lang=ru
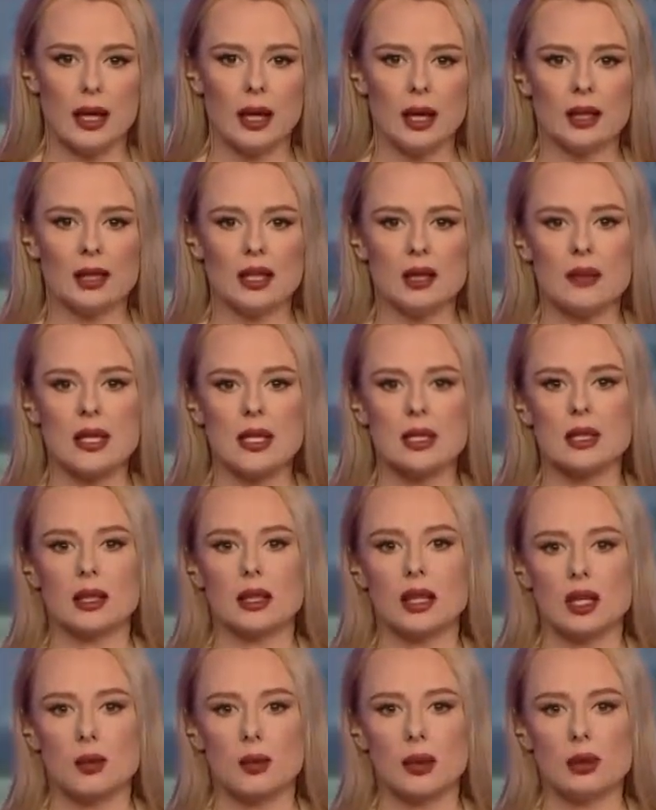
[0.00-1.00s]
На место,
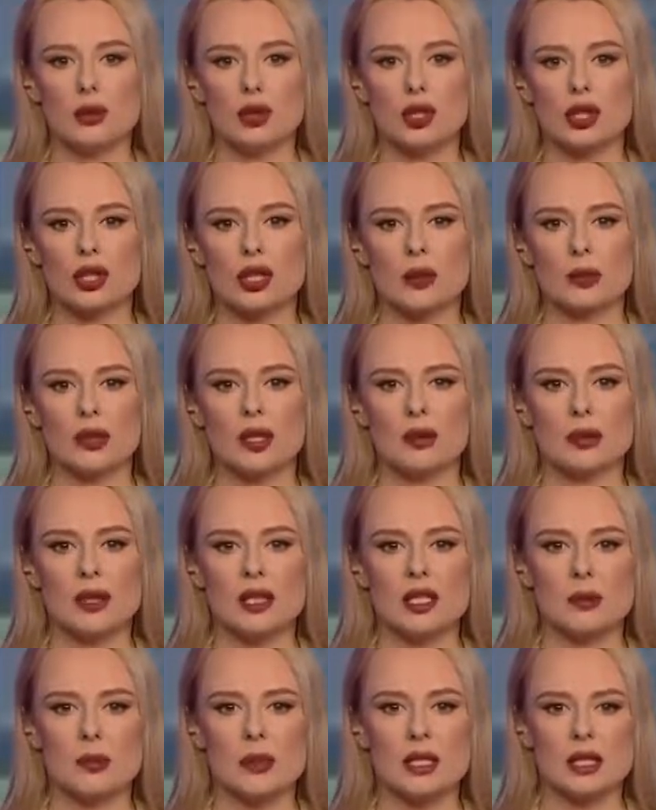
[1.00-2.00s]
как положено, прибыли
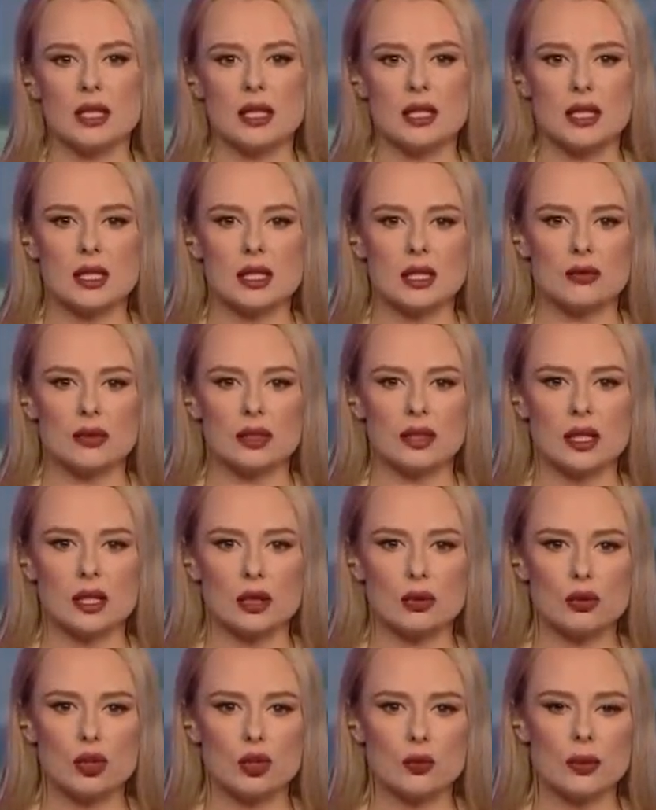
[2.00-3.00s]
специализированные
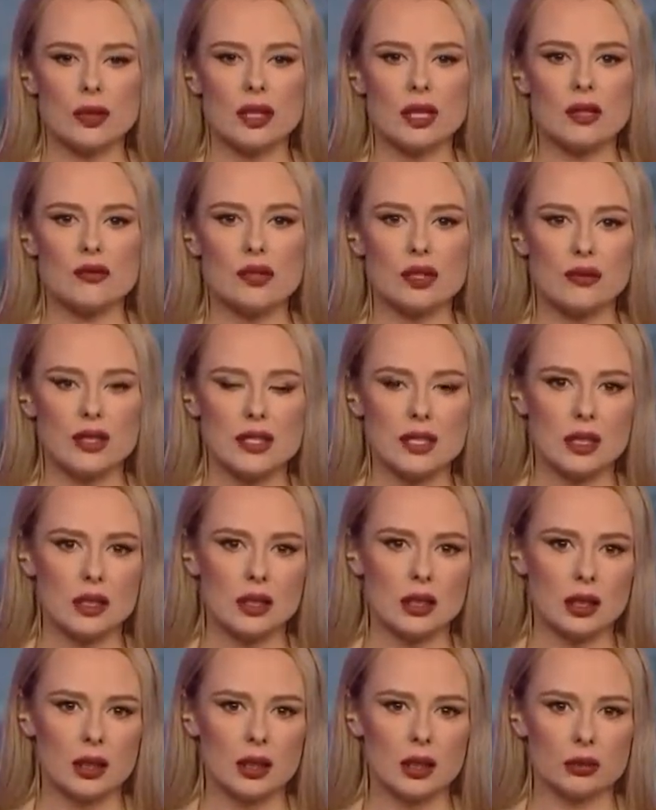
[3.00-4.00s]
службы и
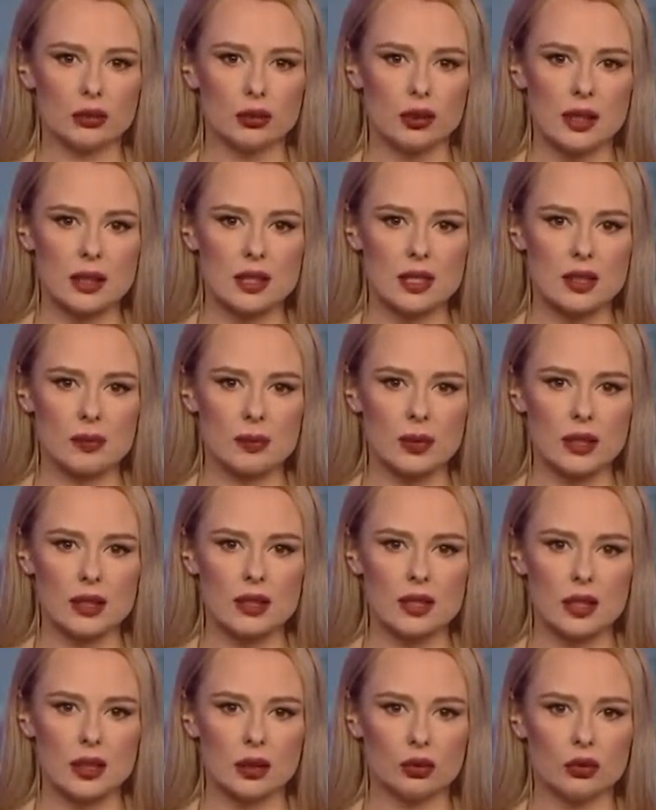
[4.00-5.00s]
взрывотехники, которые оцепили
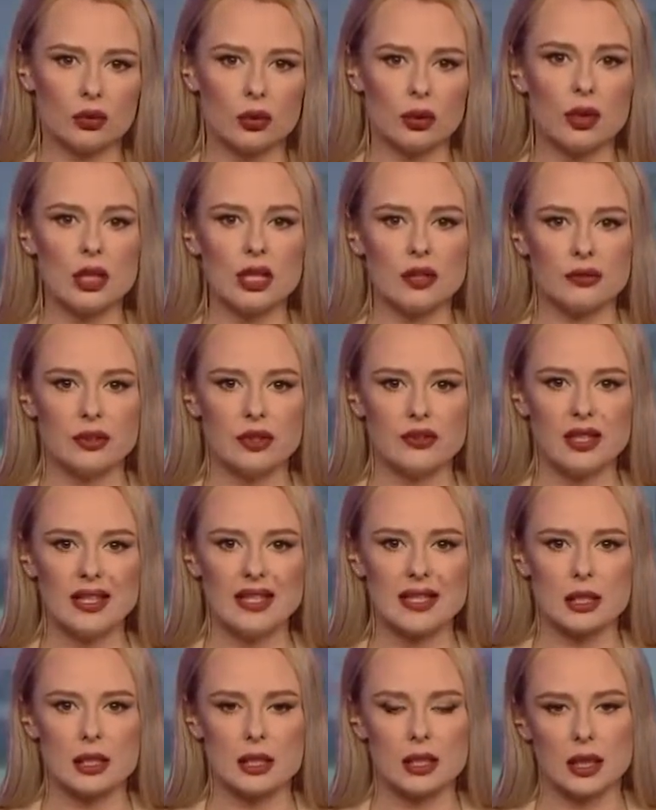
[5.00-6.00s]
территорию и вывели
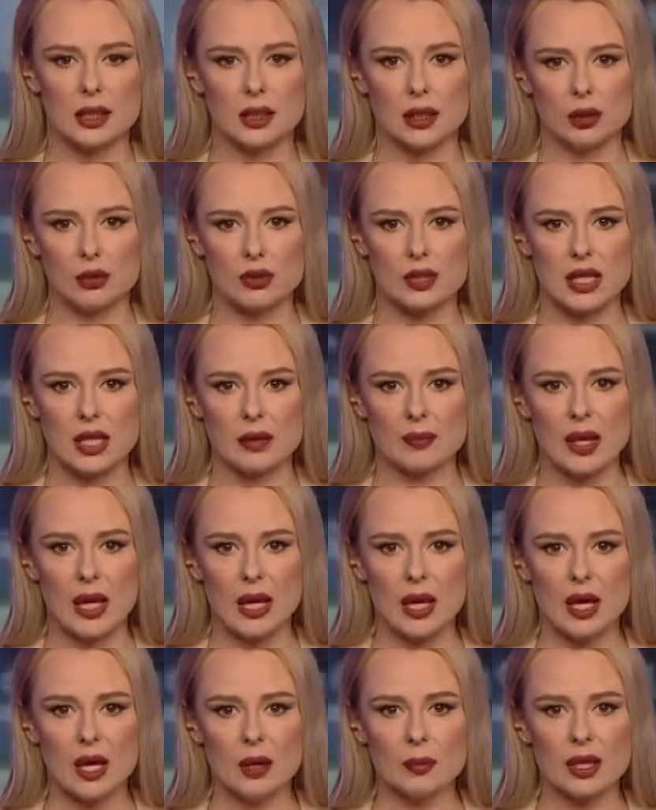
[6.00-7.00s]
из зданий людей.
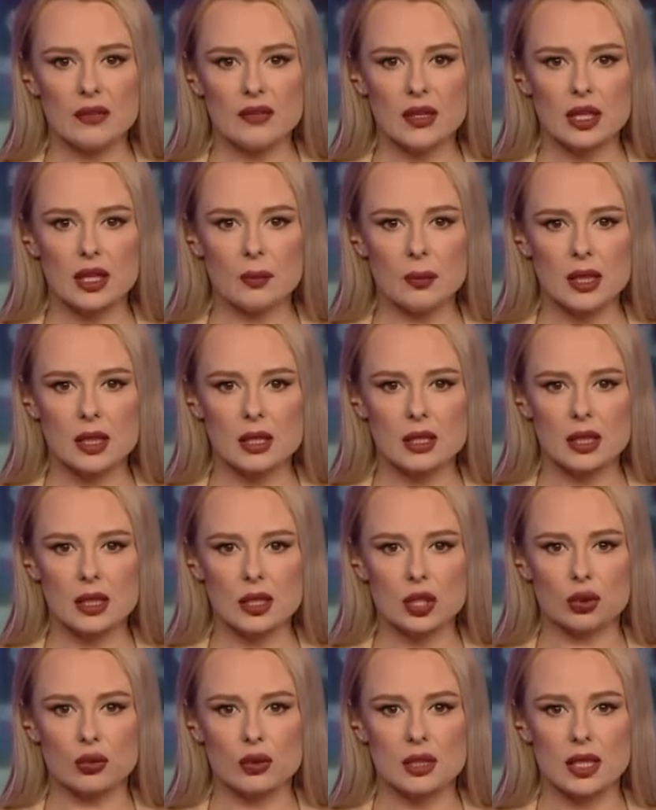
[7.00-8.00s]
Проверка показала,
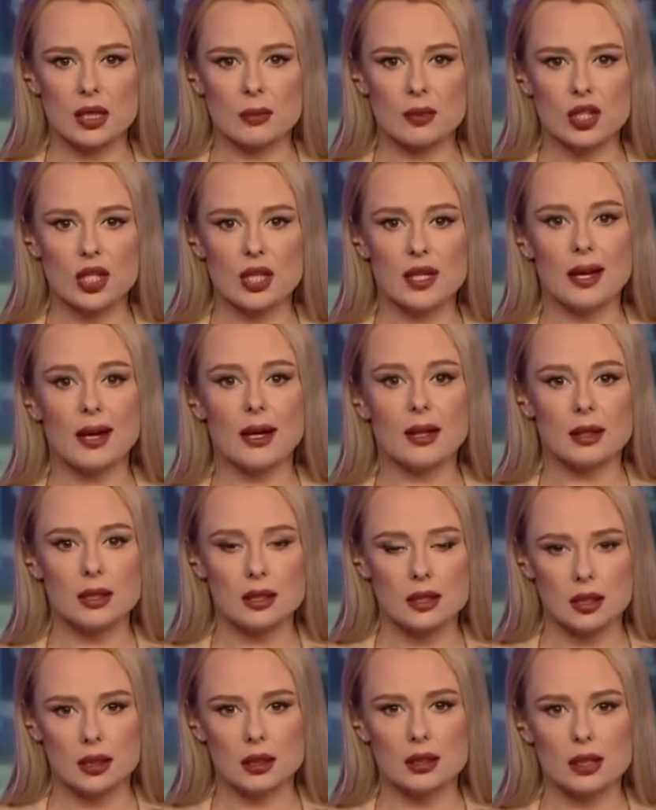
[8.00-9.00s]
что сообщение
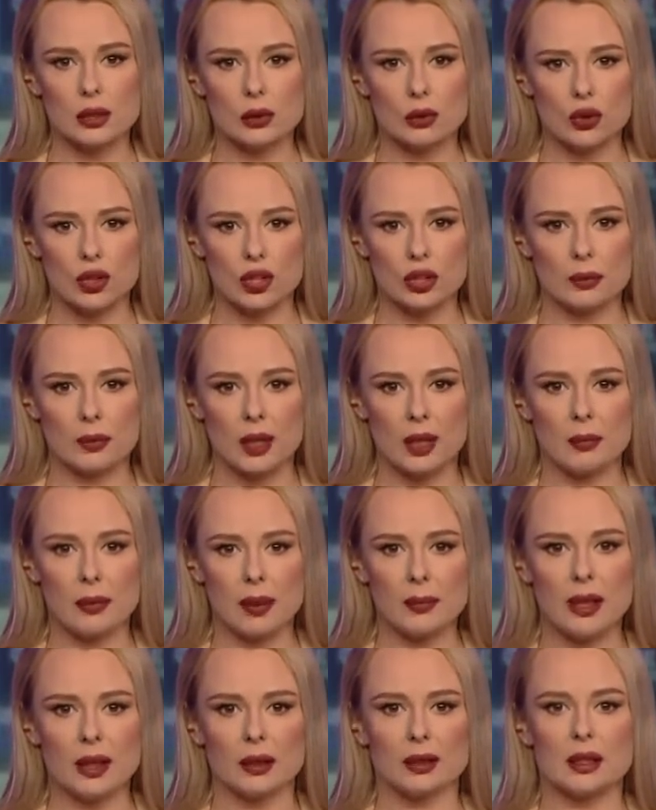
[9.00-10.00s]
оказалось ложным.
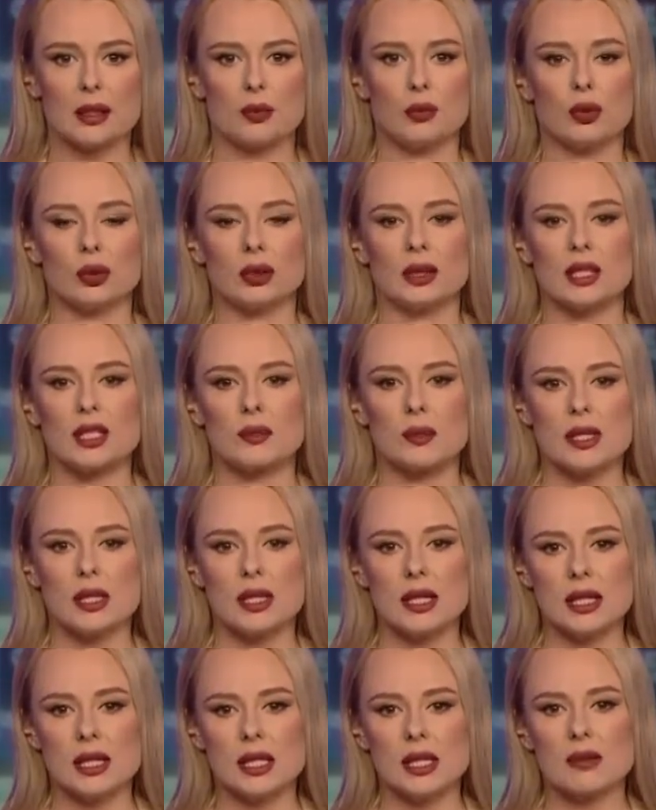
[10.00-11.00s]
Момент работы
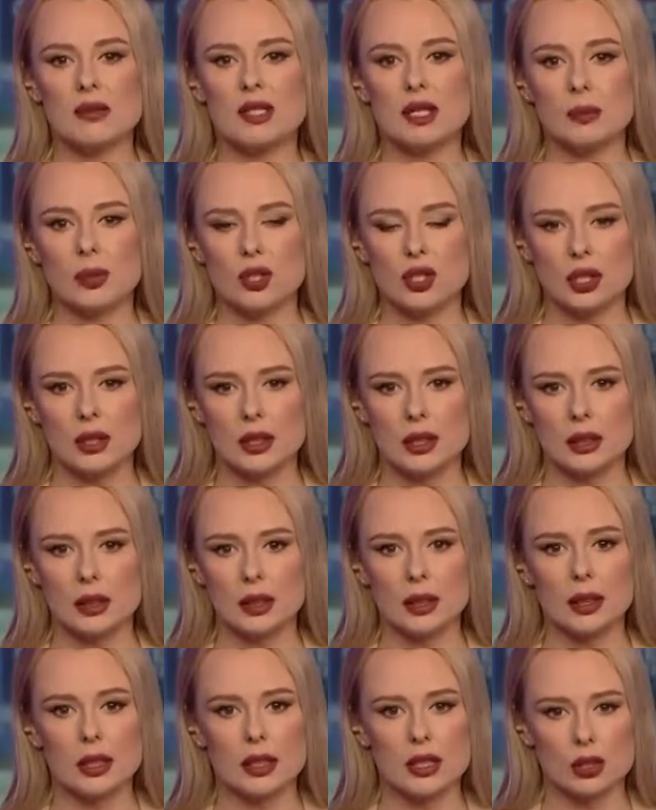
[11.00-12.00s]
специалистов запечатлила
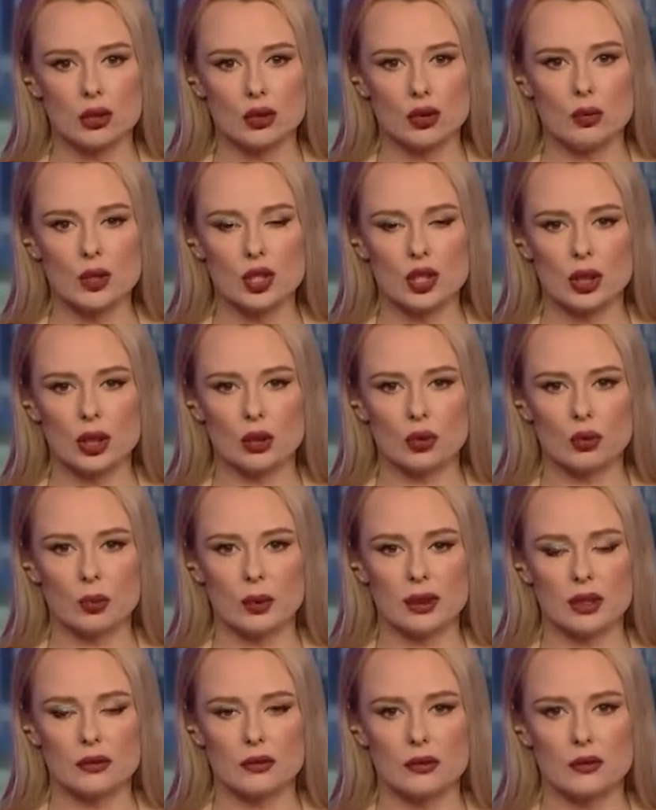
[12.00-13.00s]
и съемочная группа
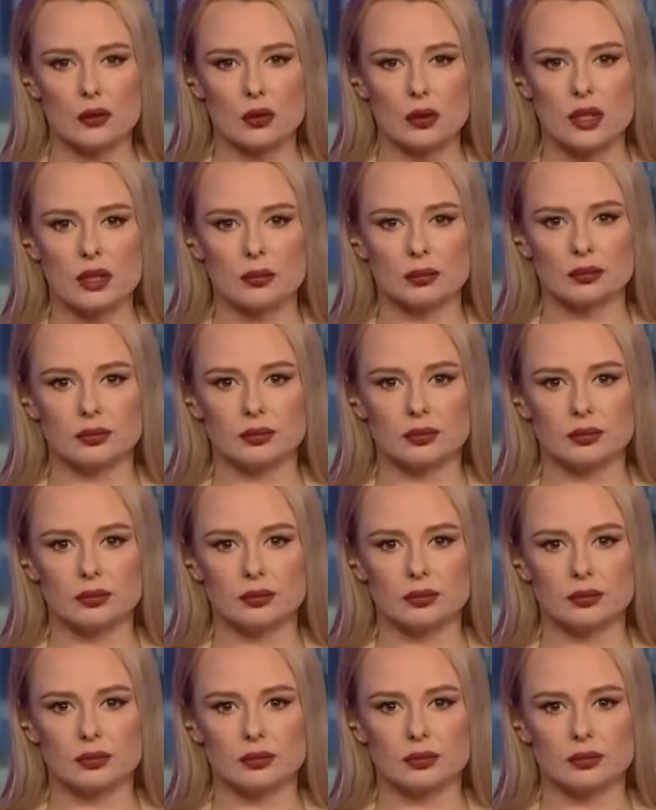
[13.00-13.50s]
ТВ-8.